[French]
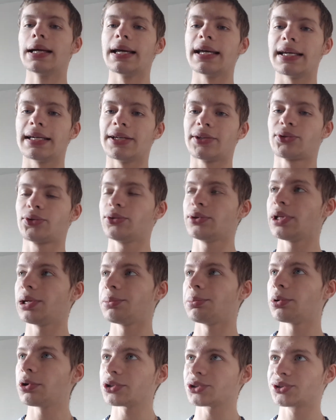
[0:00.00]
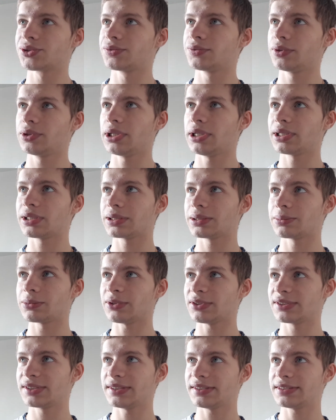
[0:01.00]
Et tout d'abord, je voulais
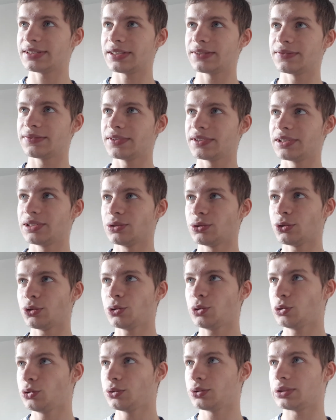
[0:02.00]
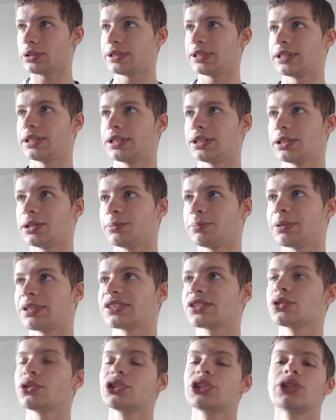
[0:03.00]
commencer cette vidéo et
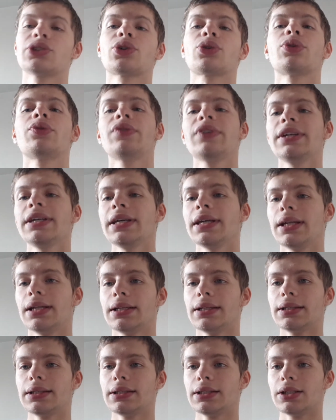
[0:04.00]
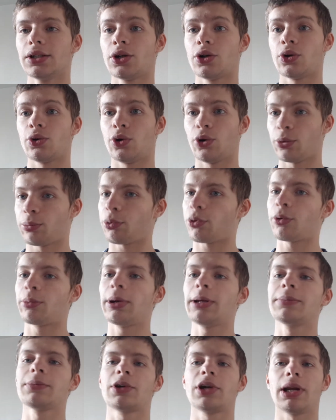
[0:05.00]
parce que j'ai trouvé le
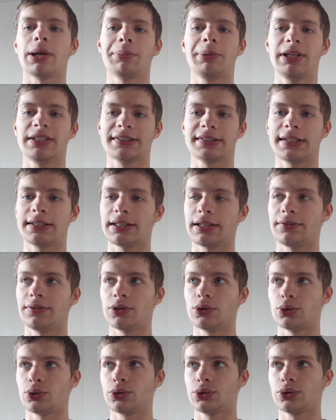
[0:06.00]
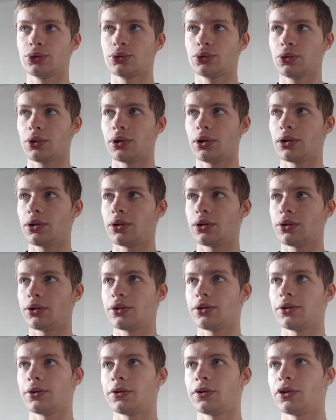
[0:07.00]
problème que la PS4 avait eu.
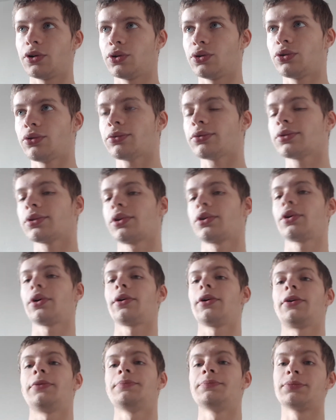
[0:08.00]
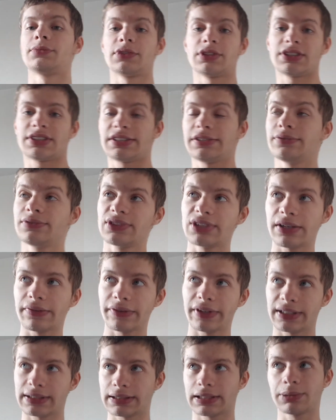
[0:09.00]
Euh, donc, si vous
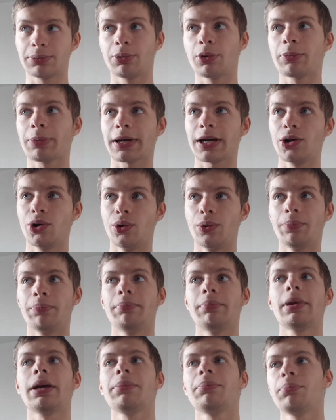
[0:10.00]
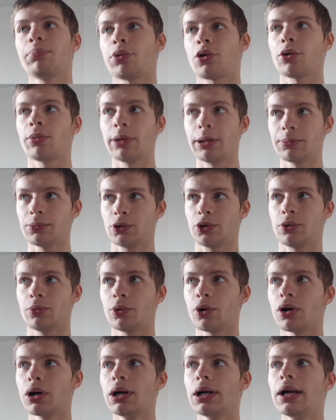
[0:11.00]
avez un petit peu près le même problème que
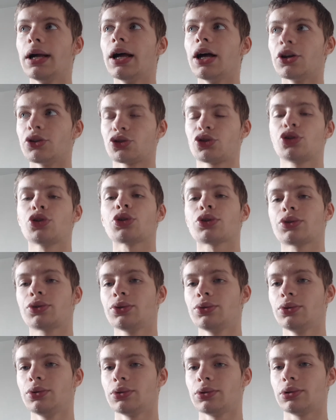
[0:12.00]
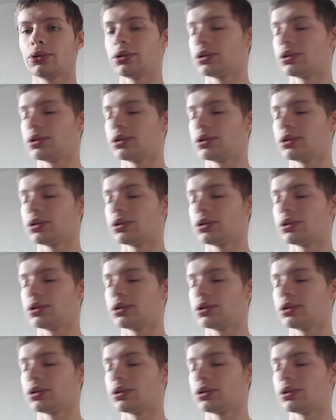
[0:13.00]
moi, surtout